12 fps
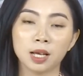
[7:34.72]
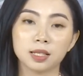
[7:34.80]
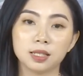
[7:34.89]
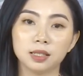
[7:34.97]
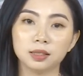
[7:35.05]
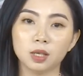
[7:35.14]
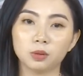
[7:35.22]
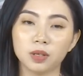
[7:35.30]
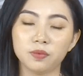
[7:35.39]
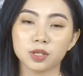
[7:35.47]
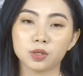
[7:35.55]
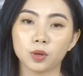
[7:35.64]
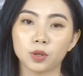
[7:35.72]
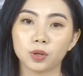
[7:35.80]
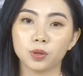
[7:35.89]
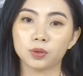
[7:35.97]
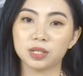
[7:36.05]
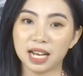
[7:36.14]
Những thông tin vừa rồi
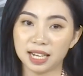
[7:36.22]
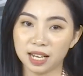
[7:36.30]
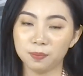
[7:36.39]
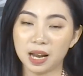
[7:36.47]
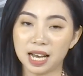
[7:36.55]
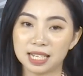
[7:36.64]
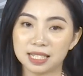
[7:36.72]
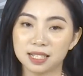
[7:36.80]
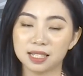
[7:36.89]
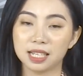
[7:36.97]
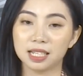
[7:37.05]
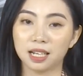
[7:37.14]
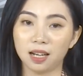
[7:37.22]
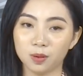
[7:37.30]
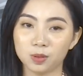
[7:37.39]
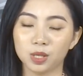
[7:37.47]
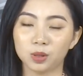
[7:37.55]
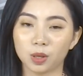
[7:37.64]
cũng đã khép lại chương trình Góc
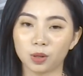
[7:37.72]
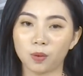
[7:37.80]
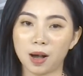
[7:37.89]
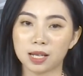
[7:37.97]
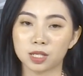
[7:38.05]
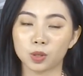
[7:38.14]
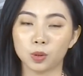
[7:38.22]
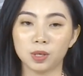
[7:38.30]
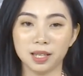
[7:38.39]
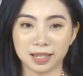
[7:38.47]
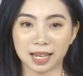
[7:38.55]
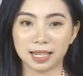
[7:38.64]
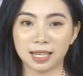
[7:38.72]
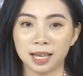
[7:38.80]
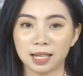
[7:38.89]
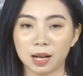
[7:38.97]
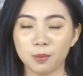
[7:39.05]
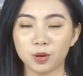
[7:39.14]
nhìn tuần qua số lần này.
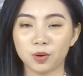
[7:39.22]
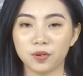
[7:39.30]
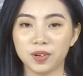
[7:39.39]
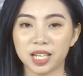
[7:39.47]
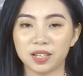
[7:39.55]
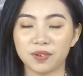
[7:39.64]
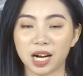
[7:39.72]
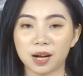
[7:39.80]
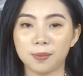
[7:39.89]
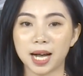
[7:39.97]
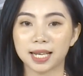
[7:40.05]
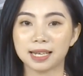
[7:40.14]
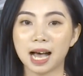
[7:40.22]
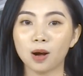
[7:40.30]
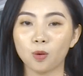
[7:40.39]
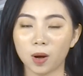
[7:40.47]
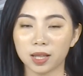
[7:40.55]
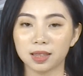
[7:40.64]
Cảm ơn quý vị và các bạn đã
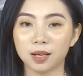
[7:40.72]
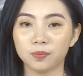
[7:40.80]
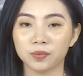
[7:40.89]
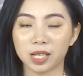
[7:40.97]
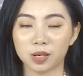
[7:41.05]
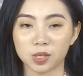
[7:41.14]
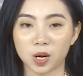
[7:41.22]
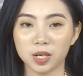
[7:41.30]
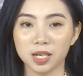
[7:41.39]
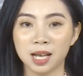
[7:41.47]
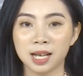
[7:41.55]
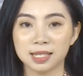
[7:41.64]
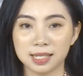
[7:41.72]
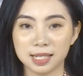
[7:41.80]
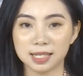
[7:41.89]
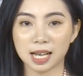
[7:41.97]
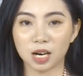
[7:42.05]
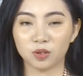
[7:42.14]
quan tâm theo dõi. Xin
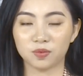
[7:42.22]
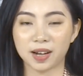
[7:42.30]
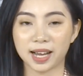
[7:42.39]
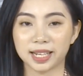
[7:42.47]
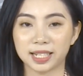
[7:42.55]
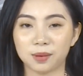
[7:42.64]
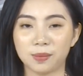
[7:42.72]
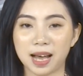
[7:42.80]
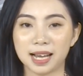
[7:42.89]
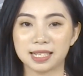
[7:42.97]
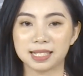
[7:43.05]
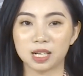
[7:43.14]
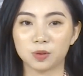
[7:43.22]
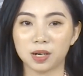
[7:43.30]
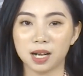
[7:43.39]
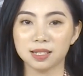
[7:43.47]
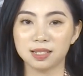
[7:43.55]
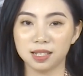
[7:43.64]
chào và hẹn gặp lại trong
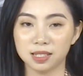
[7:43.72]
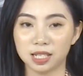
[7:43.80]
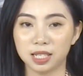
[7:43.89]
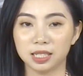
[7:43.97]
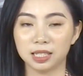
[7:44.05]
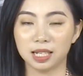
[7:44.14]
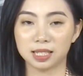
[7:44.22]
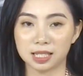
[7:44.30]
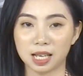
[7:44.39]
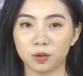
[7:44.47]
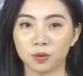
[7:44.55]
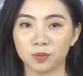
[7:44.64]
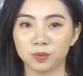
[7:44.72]
các chương trình lần sau.